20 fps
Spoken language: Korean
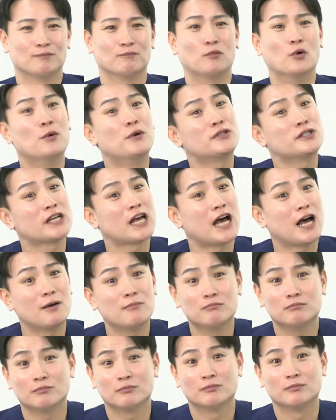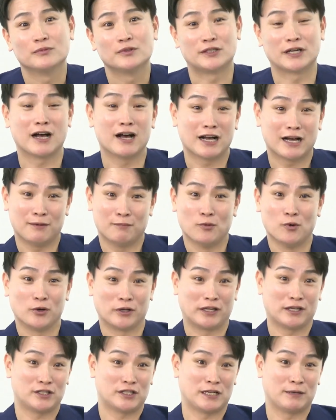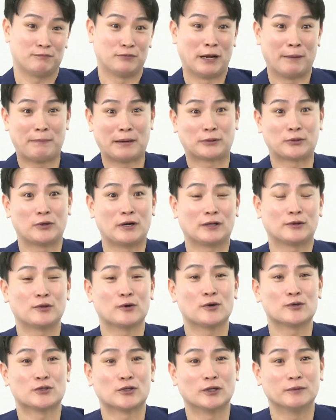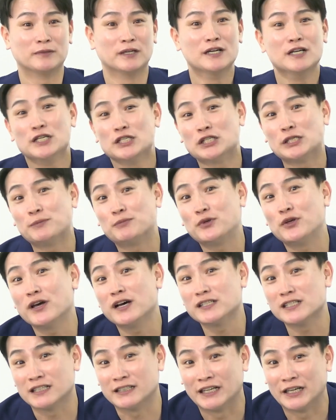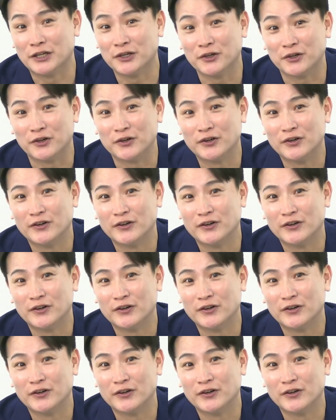보면 참 제가 아까 뭐 이렇게 제 레파토리 했던 것처럼 쉽게 하잖아요.